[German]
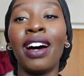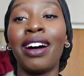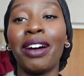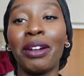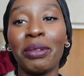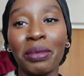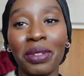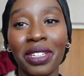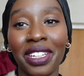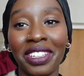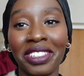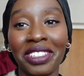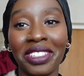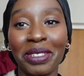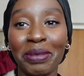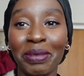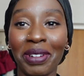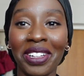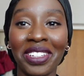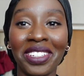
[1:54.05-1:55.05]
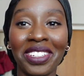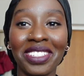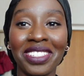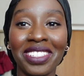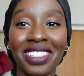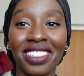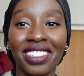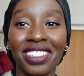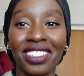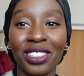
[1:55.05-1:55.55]
ich mir gedacht, ich mag
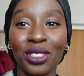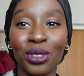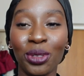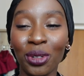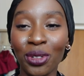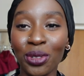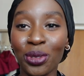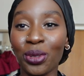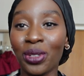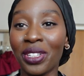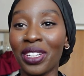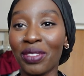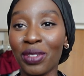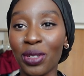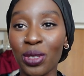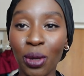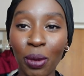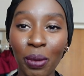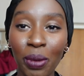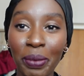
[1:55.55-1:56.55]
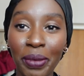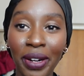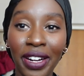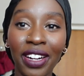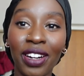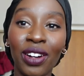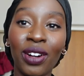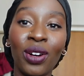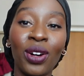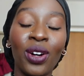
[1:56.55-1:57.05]
das äh, schon so irgendwie als Hobby
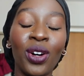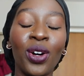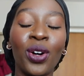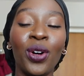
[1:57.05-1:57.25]
machen